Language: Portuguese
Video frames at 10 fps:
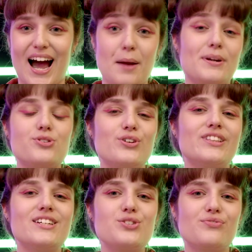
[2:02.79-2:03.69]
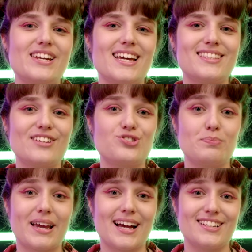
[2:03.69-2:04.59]
A impressionante variedade de
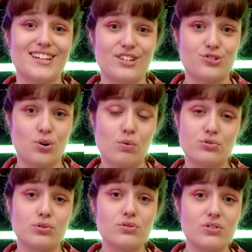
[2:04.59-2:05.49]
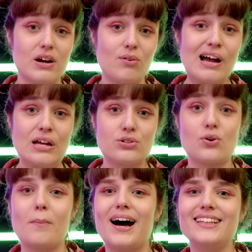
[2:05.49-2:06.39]
mecânicas de construção,
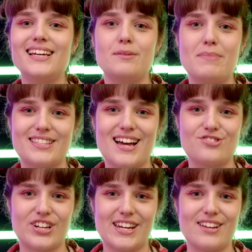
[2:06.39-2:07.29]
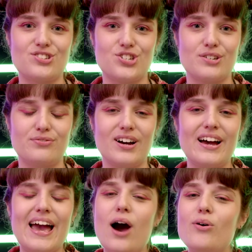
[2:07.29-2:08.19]
somada à liberdade criativa,
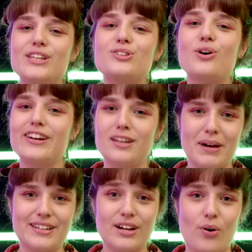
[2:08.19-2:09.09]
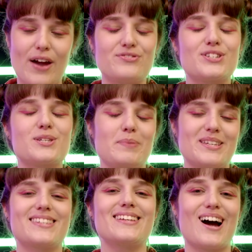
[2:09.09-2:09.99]
é o que torna Minecraft
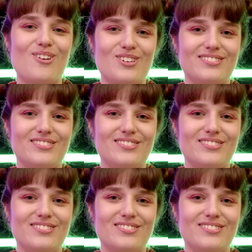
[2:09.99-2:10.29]
especial.